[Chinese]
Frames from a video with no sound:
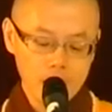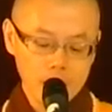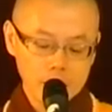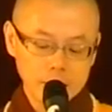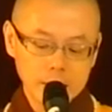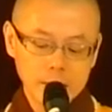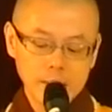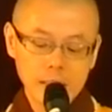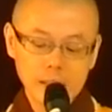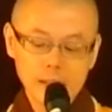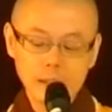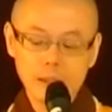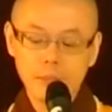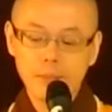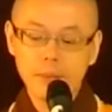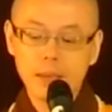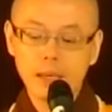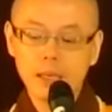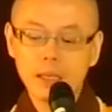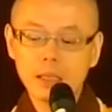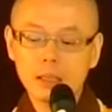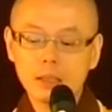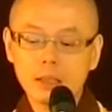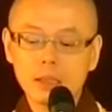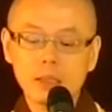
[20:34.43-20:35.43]
那当然，每
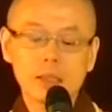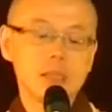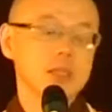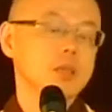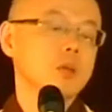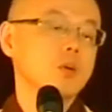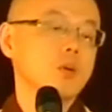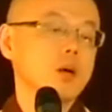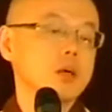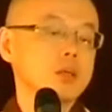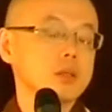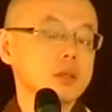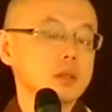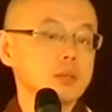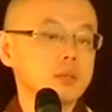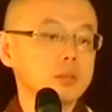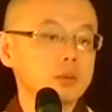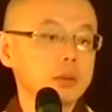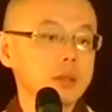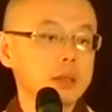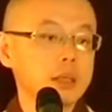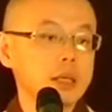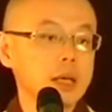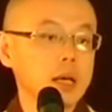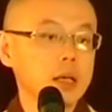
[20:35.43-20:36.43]
一个人的情况是不
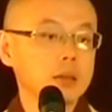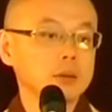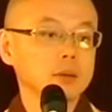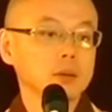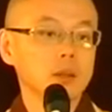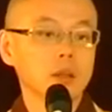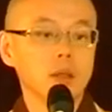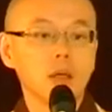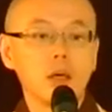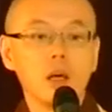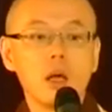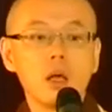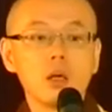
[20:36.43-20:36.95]
一样的，